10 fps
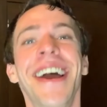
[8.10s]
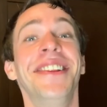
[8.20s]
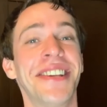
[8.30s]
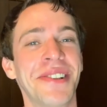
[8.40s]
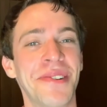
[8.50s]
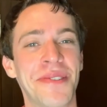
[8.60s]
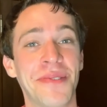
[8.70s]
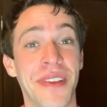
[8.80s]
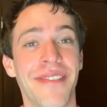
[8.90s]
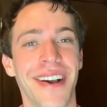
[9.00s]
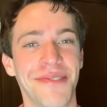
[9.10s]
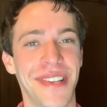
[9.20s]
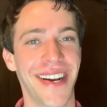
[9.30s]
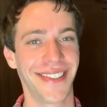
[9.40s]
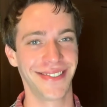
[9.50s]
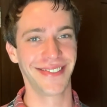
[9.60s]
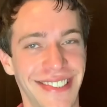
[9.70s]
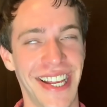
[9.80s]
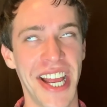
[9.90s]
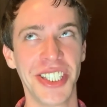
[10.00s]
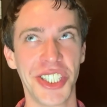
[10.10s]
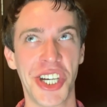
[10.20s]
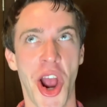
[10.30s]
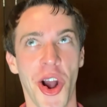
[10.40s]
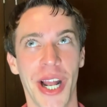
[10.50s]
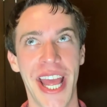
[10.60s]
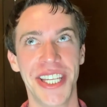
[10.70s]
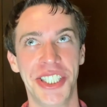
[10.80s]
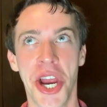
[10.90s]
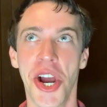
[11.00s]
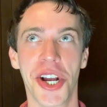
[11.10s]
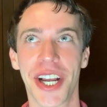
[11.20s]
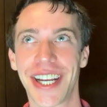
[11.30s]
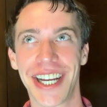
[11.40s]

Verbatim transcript: Inténtalo tú, te va a gustar. Chocolate chunk.